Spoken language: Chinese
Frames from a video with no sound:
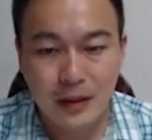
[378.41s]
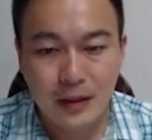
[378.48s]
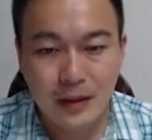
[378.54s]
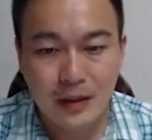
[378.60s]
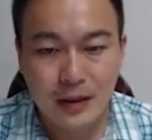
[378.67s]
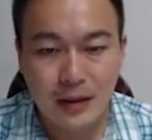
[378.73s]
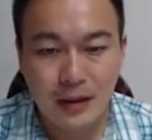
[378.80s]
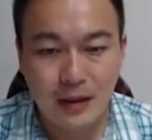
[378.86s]

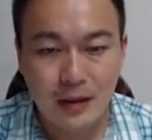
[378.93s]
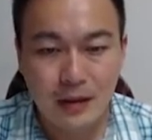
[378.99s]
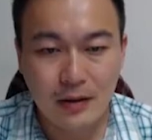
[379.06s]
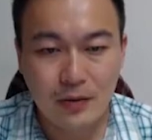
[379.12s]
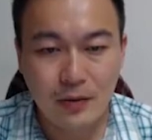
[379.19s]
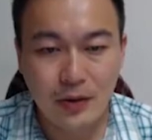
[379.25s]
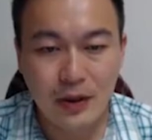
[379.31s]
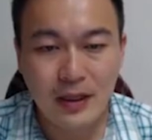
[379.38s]
呃，
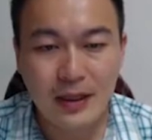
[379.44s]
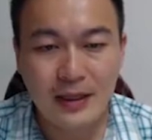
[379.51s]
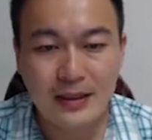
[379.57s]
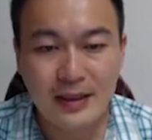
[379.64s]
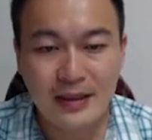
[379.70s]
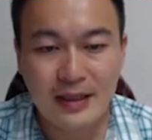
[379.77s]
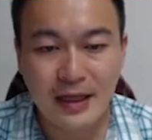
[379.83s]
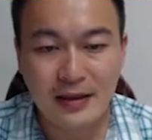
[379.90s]
我应该
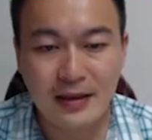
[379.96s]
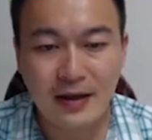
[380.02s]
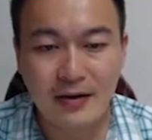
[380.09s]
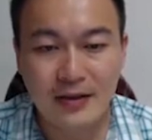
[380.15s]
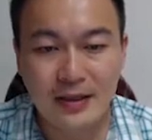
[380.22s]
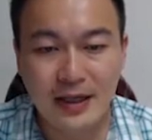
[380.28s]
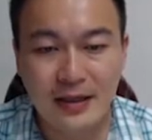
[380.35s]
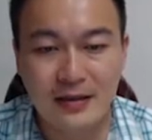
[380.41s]
再强调一
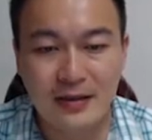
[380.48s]
下，